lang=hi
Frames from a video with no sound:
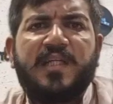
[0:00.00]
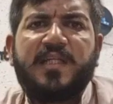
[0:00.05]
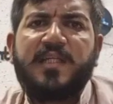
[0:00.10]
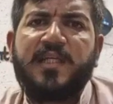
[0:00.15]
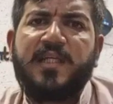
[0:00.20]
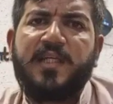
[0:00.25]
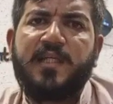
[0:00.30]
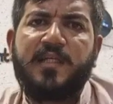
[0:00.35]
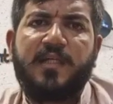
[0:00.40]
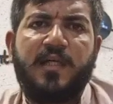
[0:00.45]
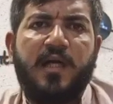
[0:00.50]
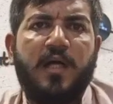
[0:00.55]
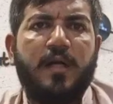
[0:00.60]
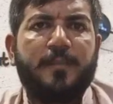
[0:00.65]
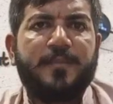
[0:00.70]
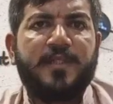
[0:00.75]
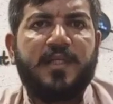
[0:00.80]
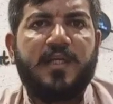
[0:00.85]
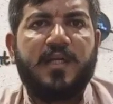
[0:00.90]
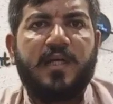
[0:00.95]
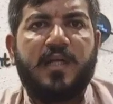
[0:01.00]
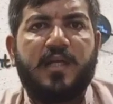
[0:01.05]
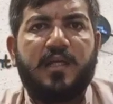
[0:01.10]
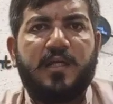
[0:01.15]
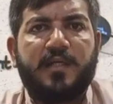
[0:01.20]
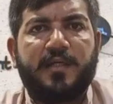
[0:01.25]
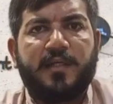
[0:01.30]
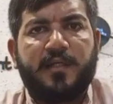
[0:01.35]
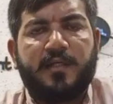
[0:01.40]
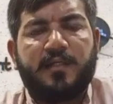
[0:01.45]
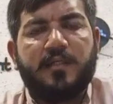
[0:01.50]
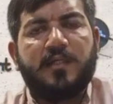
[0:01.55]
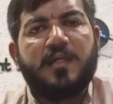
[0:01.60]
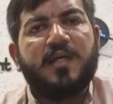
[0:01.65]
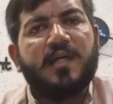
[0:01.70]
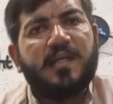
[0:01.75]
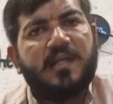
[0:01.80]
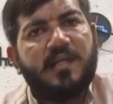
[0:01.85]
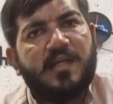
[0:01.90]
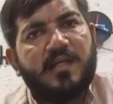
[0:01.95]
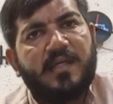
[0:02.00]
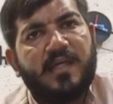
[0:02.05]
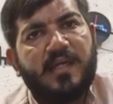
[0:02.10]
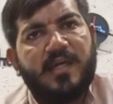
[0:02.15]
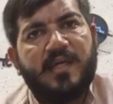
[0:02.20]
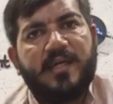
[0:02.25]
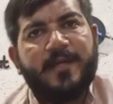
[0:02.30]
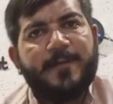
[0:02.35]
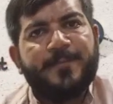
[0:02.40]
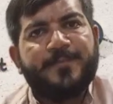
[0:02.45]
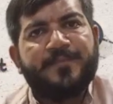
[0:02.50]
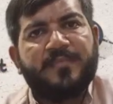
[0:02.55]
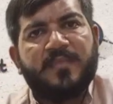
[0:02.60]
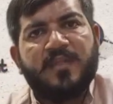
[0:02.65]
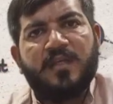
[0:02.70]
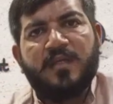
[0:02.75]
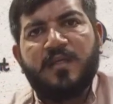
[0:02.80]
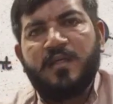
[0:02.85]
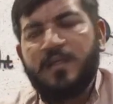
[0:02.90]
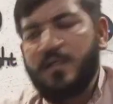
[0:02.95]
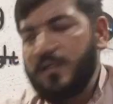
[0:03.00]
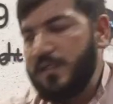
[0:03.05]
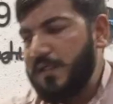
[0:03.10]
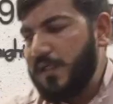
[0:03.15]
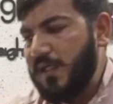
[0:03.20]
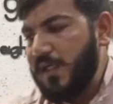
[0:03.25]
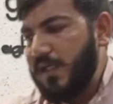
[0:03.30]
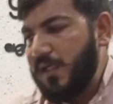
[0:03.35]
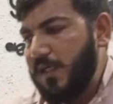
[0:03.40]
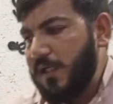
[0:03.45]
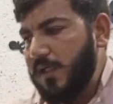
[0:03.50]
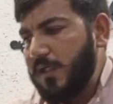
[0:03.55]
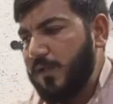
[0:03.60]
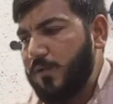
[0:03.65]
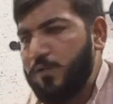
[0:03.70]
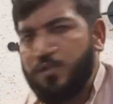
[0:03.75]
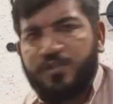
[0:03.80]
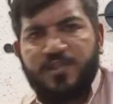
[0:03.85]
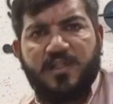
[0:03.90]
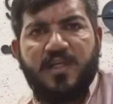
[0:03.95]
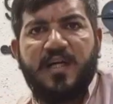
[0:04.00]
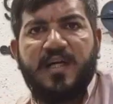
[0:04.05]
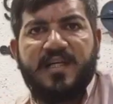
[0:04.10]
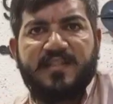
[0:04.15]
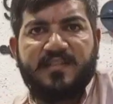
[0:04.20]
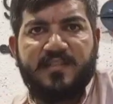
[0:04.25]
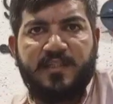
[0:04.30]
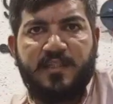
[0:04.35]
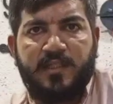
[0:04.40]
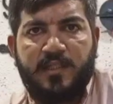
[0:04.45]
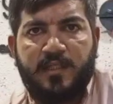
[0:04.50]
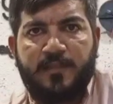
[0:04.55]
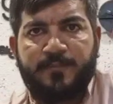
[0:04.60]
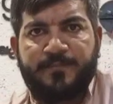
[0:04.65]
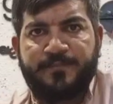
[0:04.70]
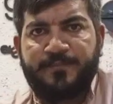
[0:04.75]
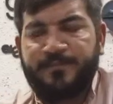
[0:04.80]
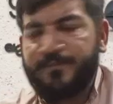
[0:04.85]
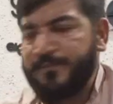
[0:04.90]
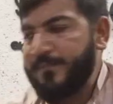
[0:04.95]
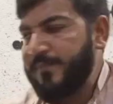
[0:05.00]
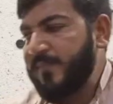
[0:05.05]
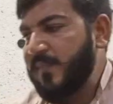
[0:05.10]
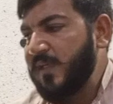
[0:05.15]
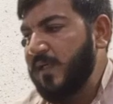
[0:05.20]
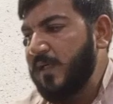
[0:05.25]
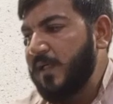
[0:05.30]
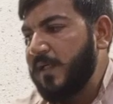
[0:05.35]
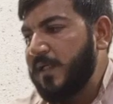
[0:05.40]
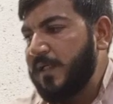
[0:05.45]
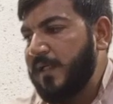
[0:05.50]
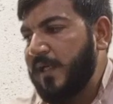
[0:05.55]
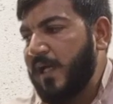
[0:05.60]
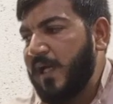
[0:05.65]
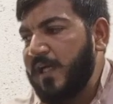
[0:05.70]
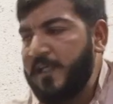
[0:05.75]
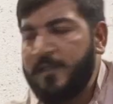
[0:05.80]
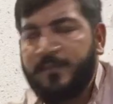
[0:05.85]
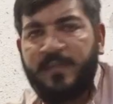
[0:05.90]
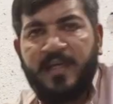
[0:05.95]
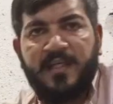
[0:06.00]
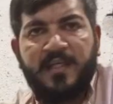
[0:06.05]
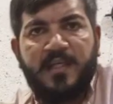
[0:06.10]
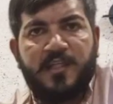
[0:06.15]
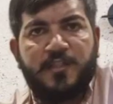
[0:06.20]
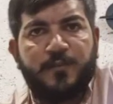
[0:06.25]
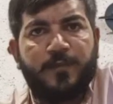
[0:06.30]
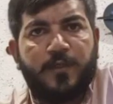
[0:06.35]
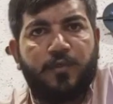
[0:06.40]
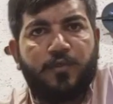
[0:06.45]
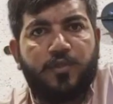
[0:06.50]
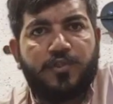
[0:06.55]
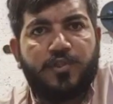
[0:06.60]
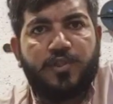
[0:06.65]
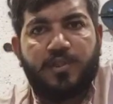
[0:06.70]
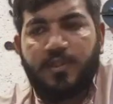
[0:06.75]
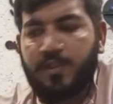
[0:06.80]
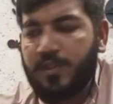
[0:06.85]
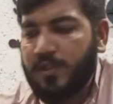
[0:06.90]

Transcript: लगने हैं आपने कर लेना है करना क्या है कि कुछ खास नहीं है ना ही मैंने इसमें कुछ